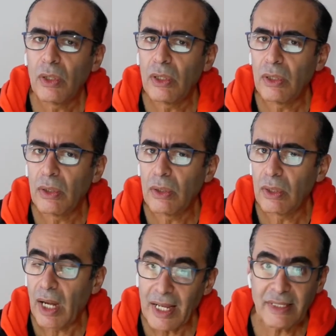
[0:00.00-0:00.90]

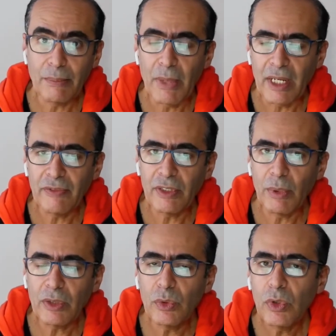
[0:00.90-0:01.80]
آه، حسب معرفتي
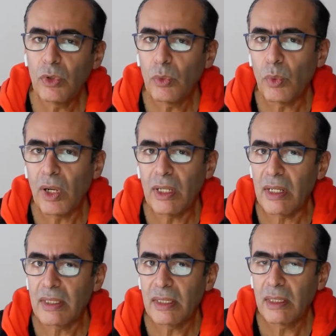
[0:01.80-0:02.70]
برضو
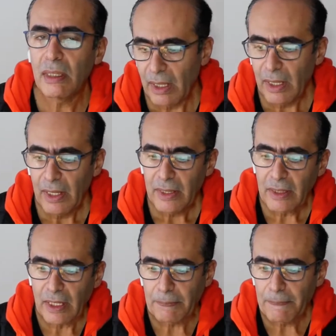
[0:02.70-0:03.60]
وخلاص
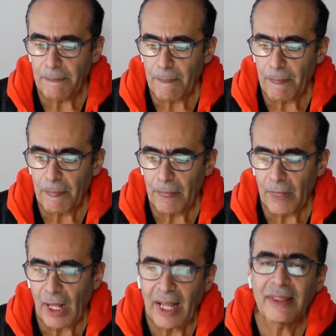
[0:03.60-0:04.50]
طيب
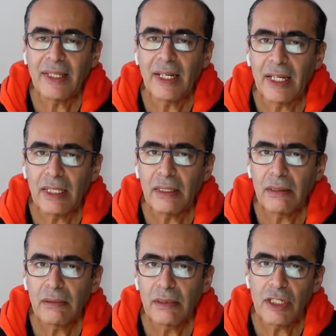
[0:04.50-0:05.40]
حتى الآن
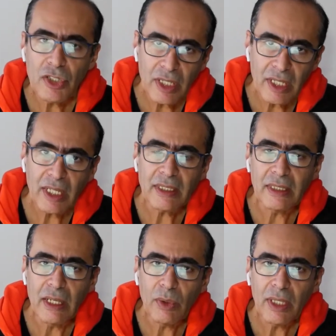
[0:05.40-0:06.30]
شركات
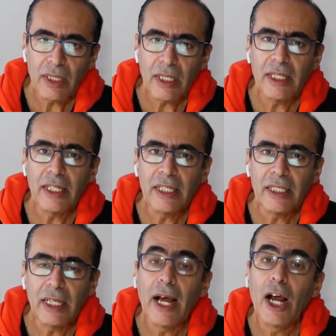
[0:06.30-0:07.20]
الدواء اللي
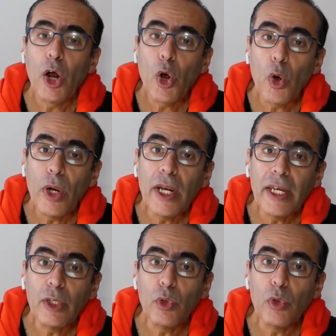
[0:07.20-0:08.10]
هي كل
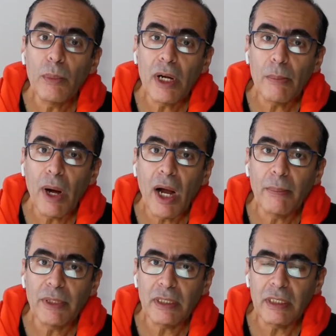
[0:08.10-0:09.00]
يوم أرباحها
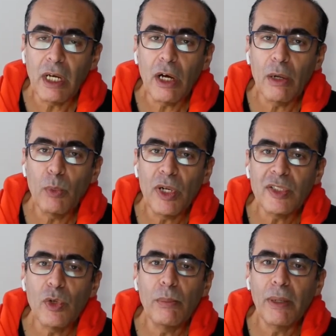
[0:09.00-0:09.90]
بتتضخم
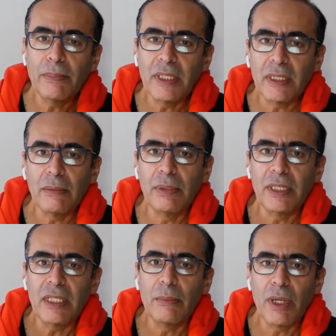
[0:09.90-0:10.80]
وأسهمها
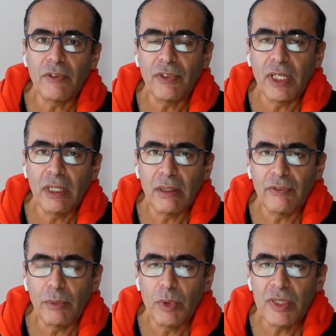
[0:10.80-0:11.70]
بتكبر في
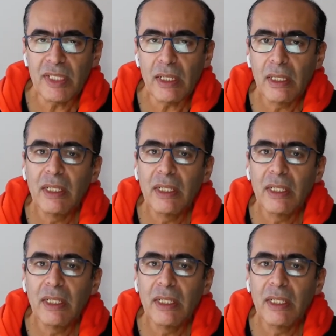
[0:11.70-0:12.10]
البورصة